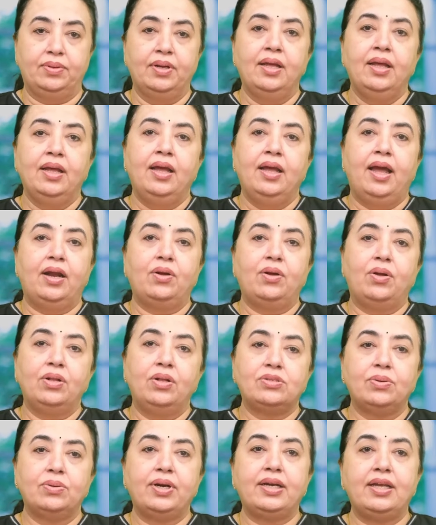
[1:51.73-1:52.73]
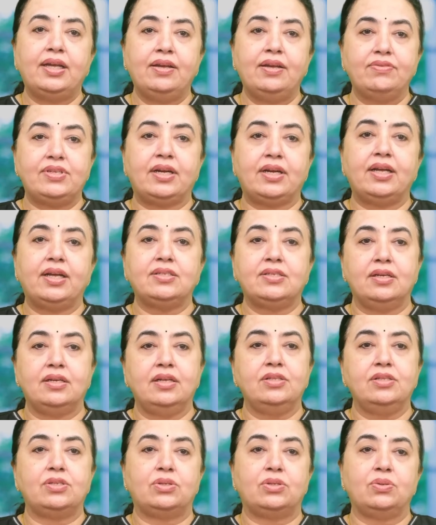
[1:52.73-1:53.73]
அண்ட் ஆல்சோ இட் கிவ்ஸ் அ ரெசனன்ஸ்
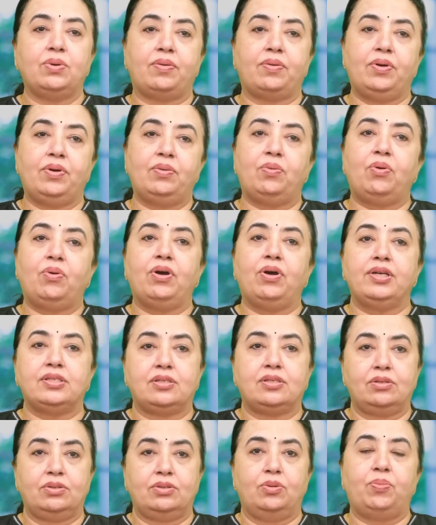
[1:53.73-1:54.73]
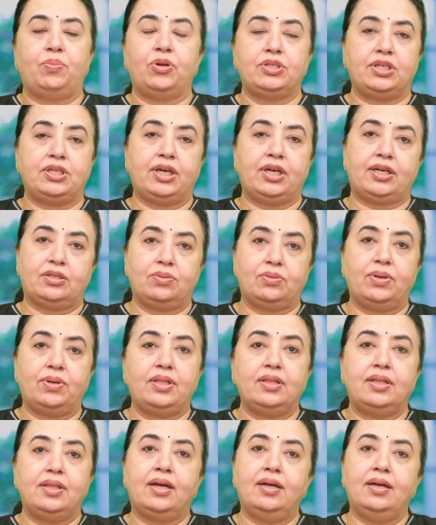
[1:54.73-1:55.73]
டு அவர் வாய்ஸ் டு ப்ரொஜெக்ட் ஸோ
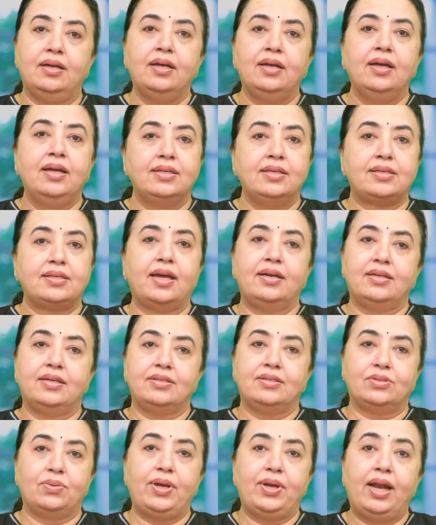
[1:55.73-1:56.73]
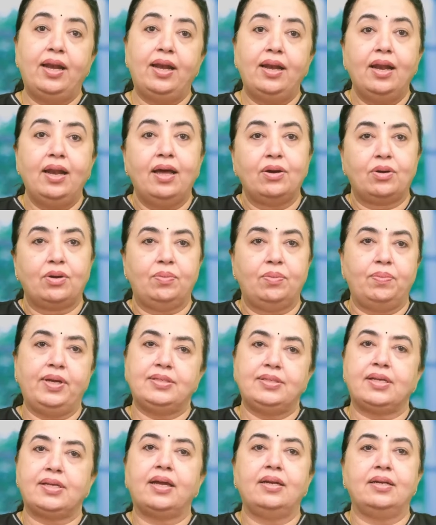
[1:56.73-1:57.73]
இதுதான் சைனஸ் ஸோ எல்லாருக்குமே
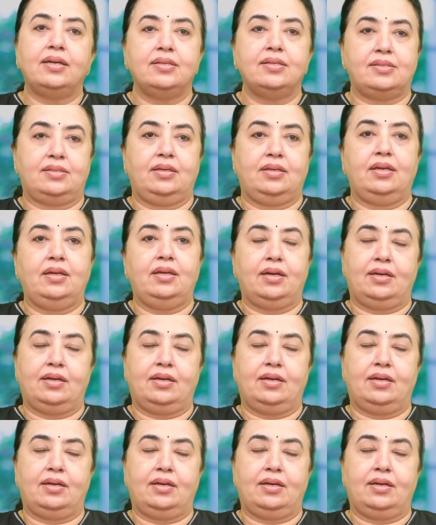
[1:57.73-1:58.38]
சைனஸ் இருக்கு